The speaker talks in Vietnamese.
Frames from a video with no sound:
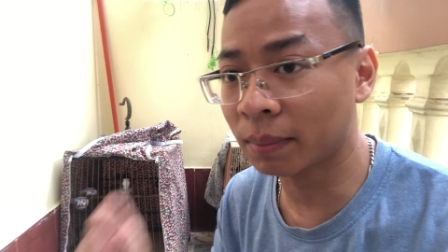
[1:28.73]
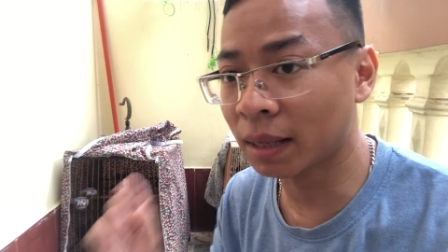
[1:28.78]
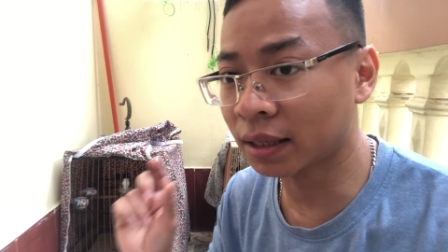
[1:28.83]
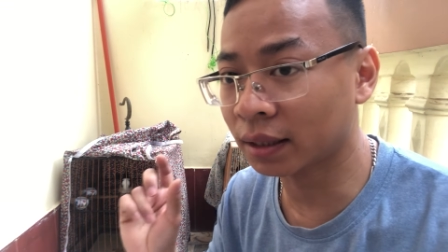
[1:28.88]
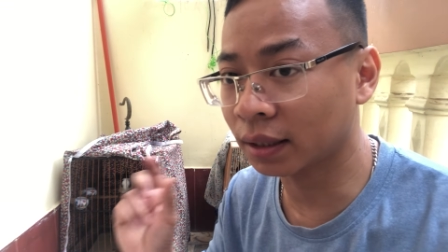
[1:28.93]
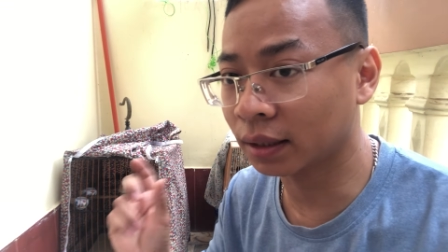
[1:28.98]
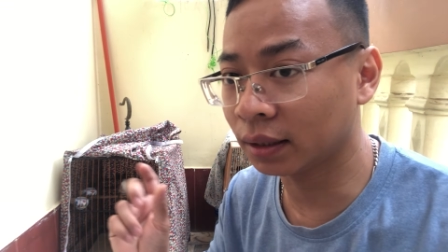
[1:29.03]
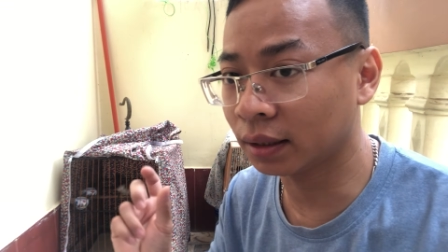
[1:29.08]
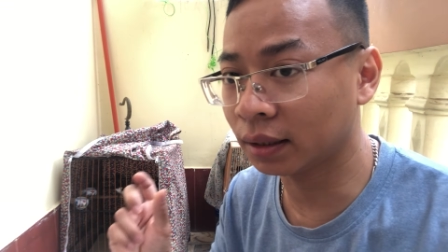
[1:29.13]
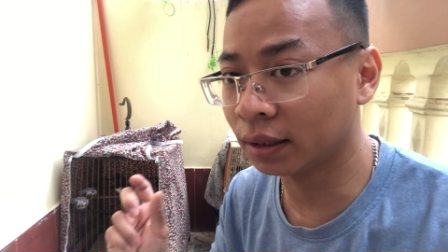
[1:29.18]
Các bác
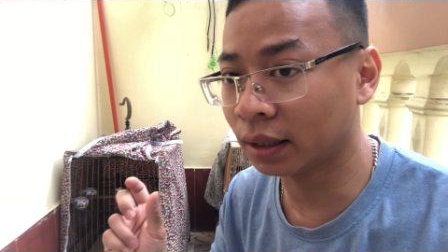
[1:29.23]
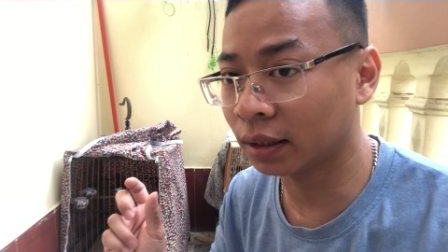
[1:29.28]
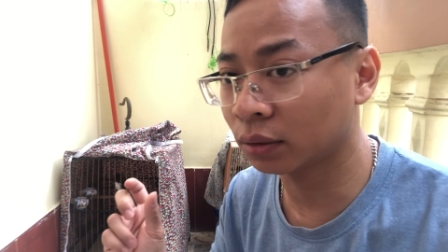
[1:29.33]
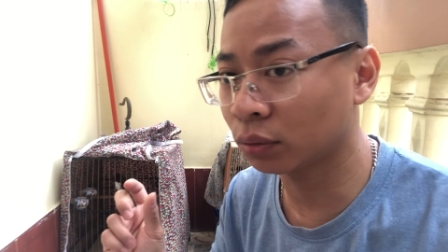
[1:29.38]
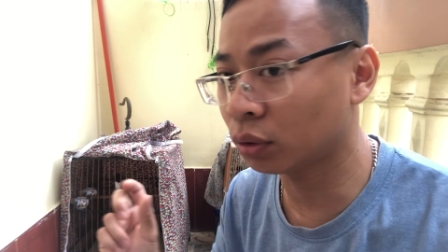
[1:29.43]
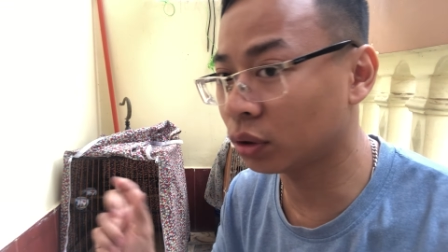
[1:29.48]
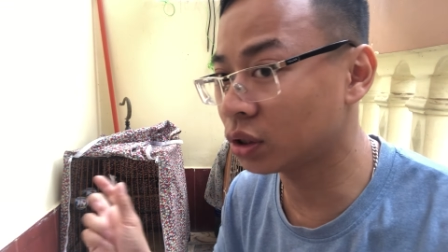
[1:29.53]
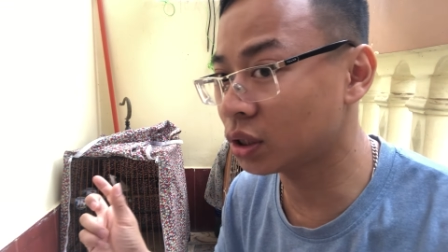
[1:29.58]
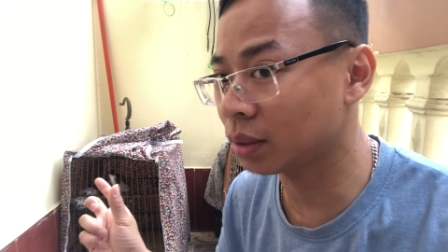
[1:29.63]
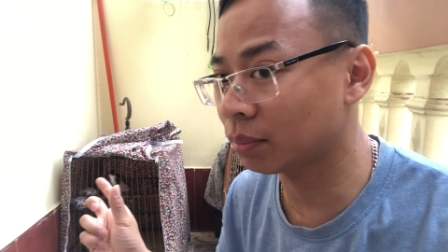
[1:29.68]
để ý này,
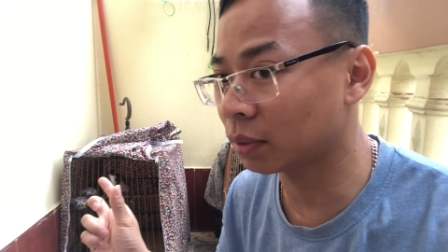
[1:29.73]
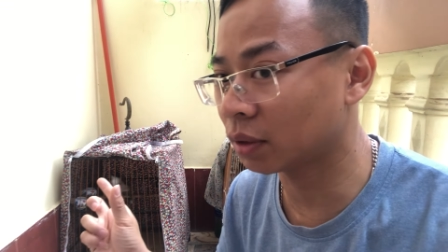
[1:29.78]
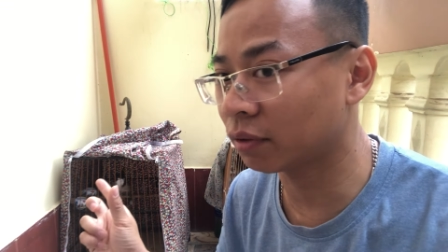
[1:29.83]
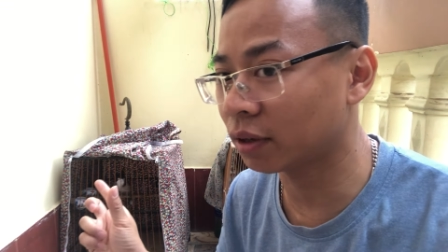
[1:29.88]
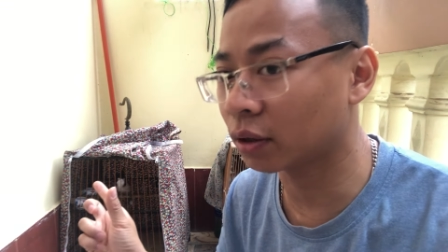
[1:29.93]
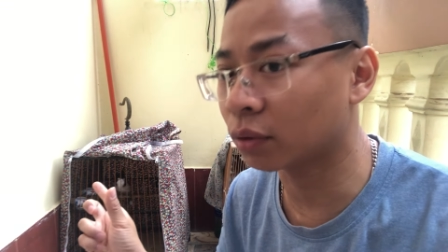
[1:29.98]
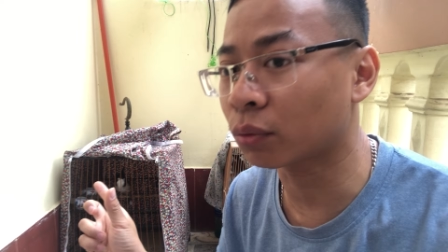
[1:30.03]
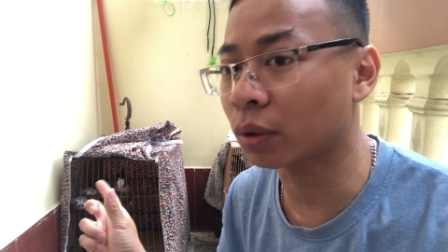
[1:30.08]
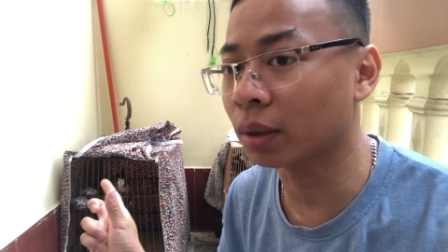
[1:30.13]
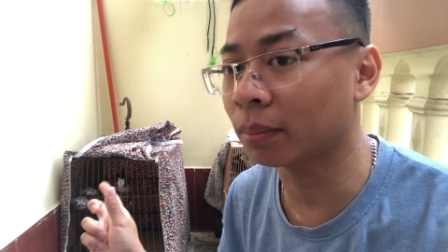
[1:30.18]
nuôi chim nó
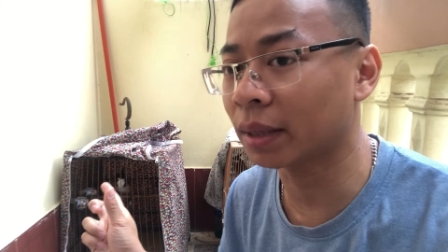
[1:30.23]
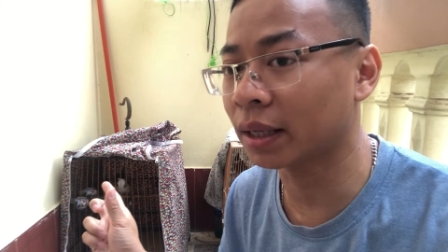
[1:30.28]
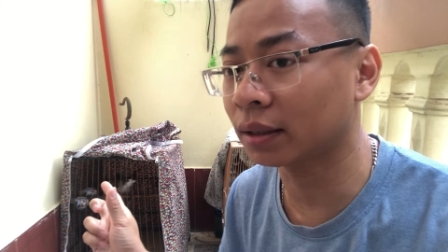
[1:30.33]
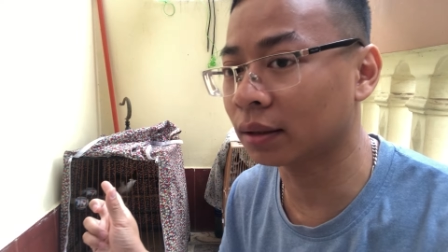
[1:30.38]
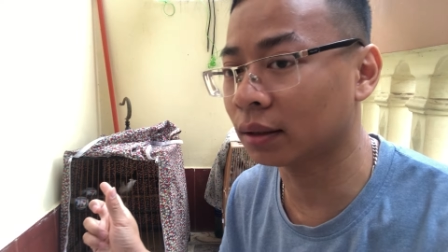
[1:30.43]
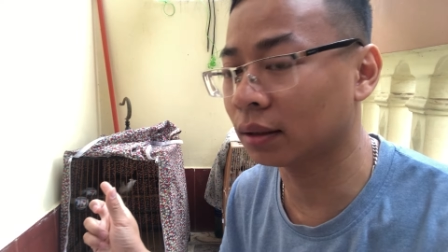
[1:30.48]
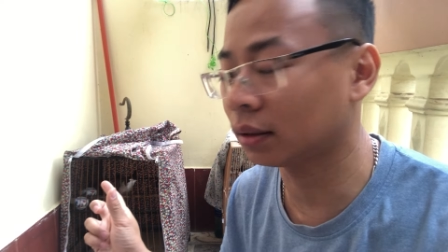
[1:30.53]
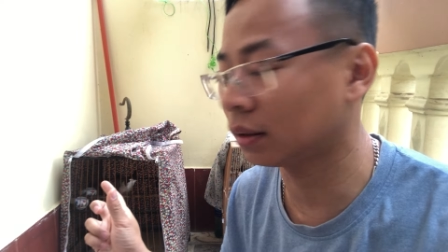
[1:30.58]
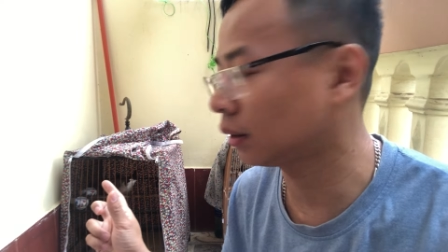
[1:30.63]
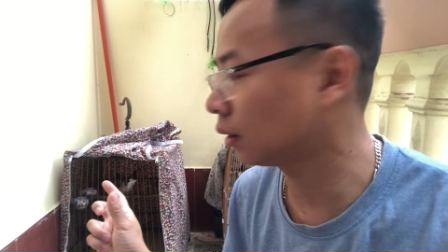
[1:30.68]
phải khỏe
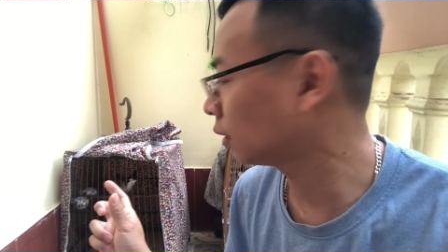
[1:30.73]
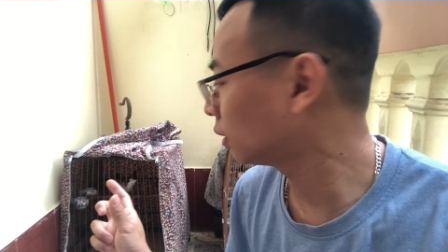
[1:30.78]
mạnh thì